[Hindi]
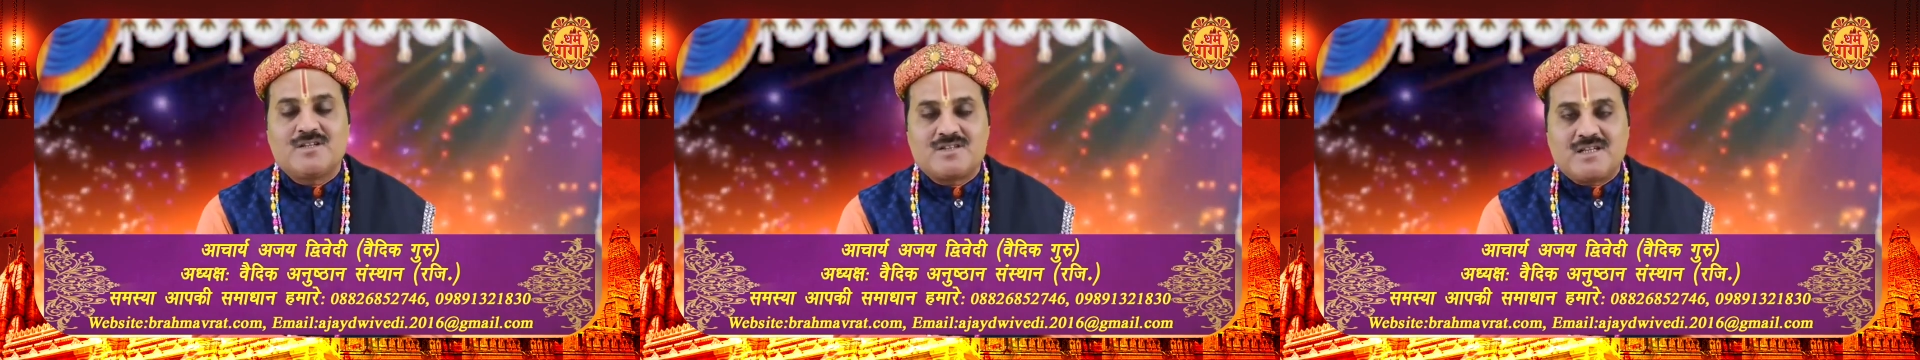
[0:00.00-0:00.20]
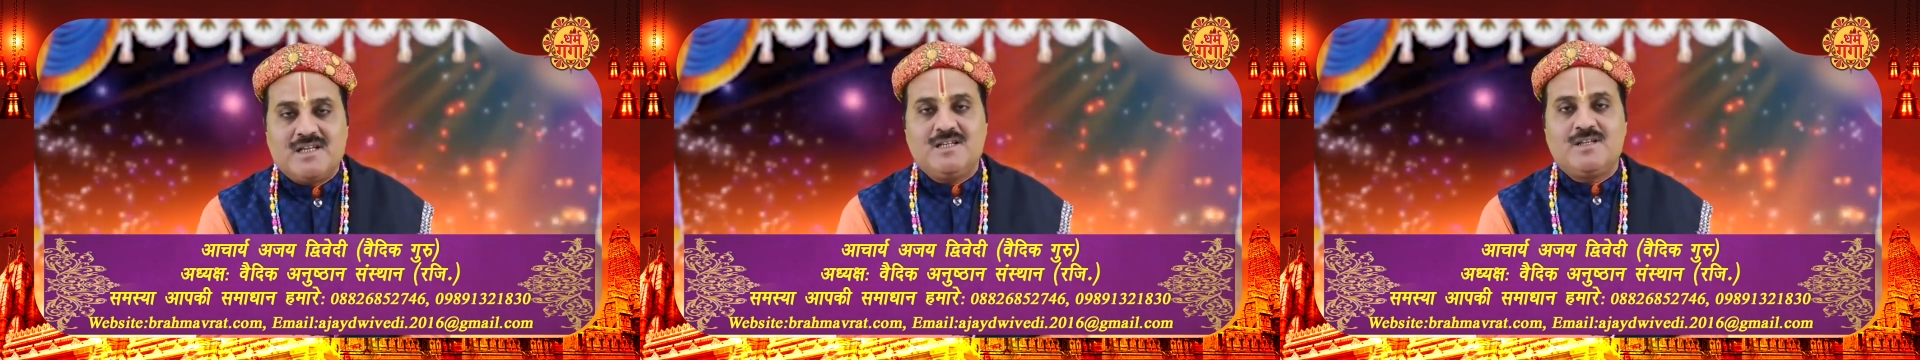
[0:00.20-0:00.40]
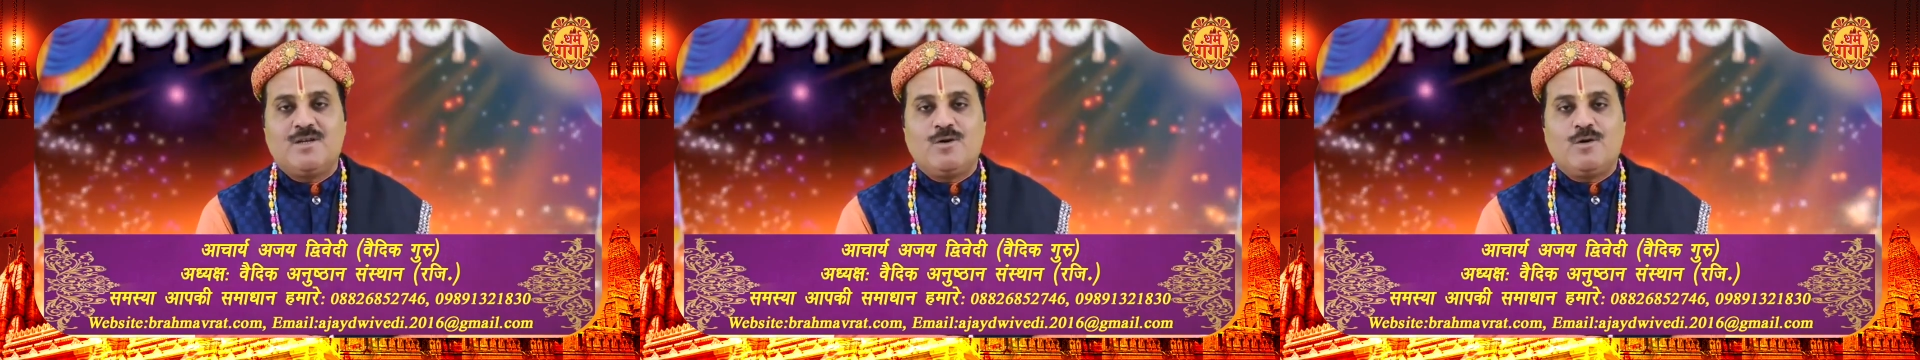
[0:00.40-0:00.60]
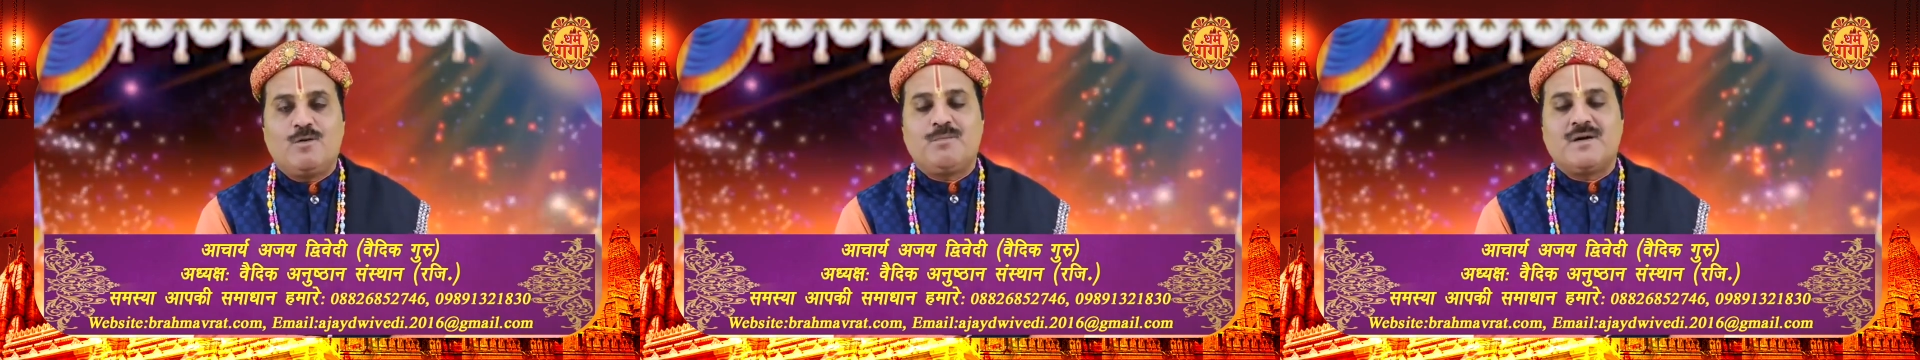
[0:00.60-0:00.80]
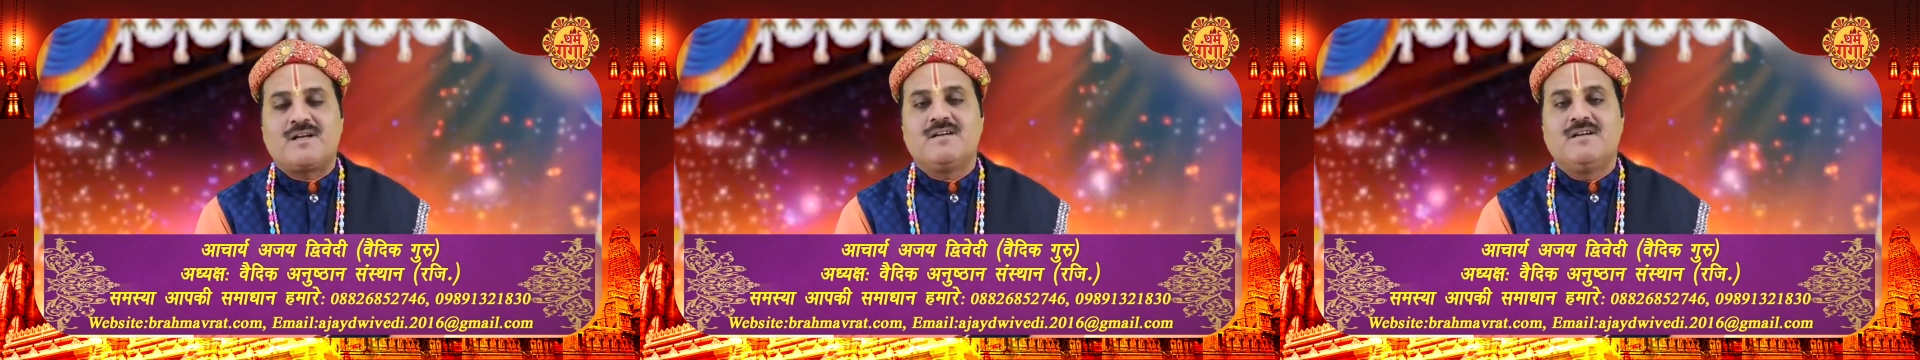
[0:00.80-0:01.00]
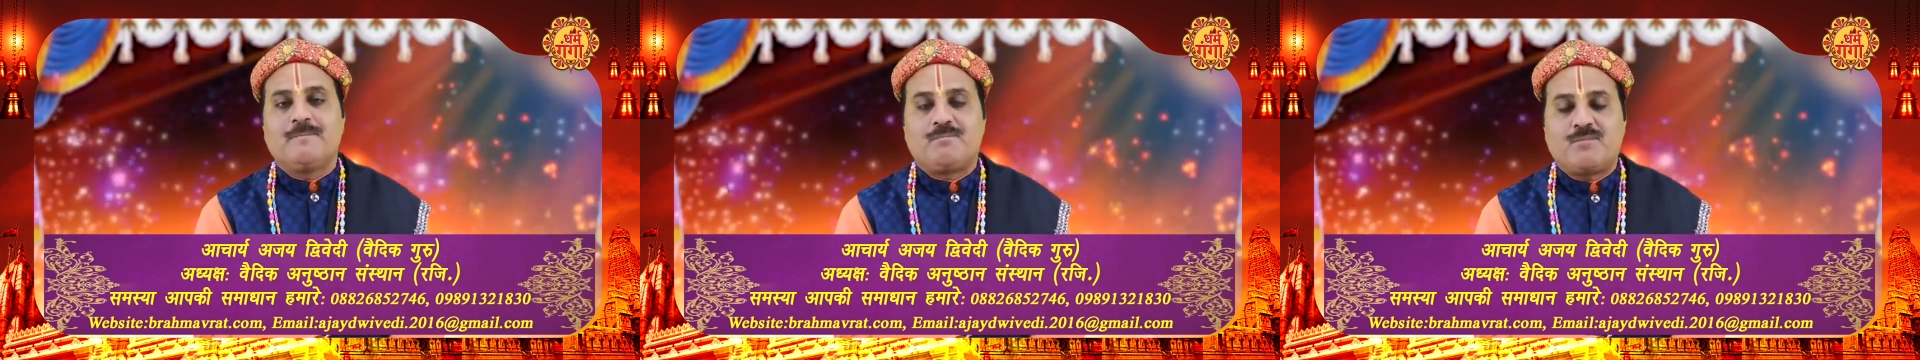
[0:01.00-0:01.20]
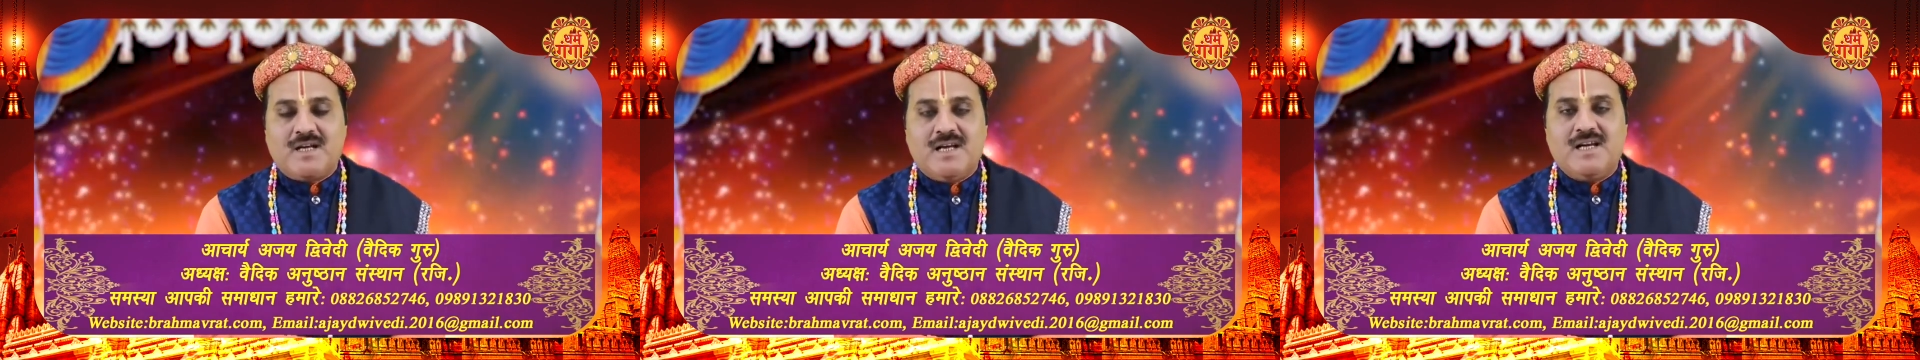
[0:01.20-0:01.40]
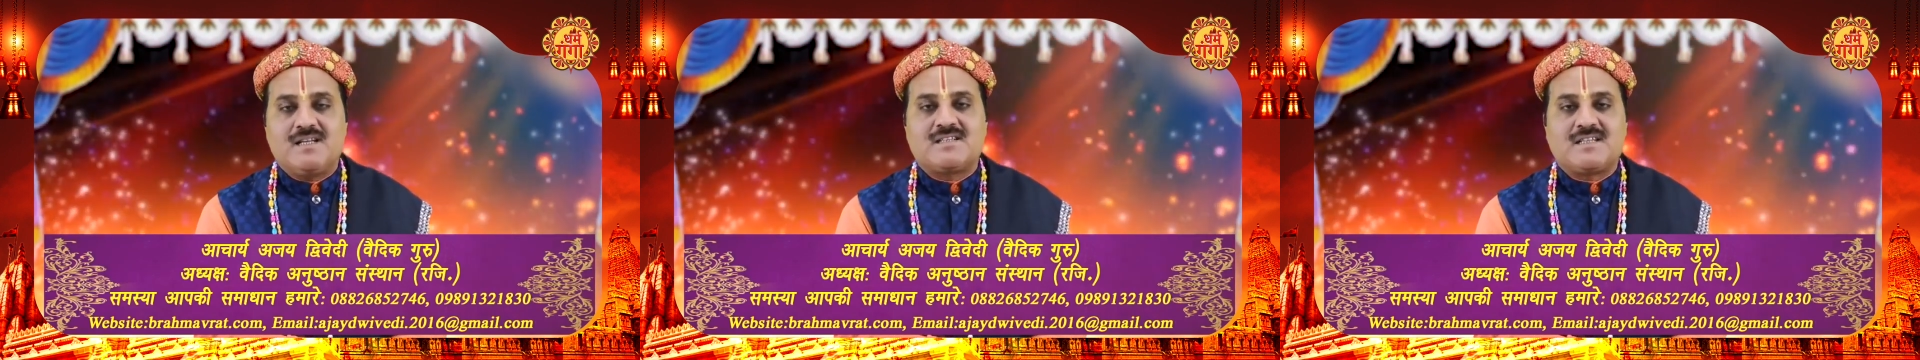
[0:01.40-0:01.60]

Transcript: शनिदेव पर तेल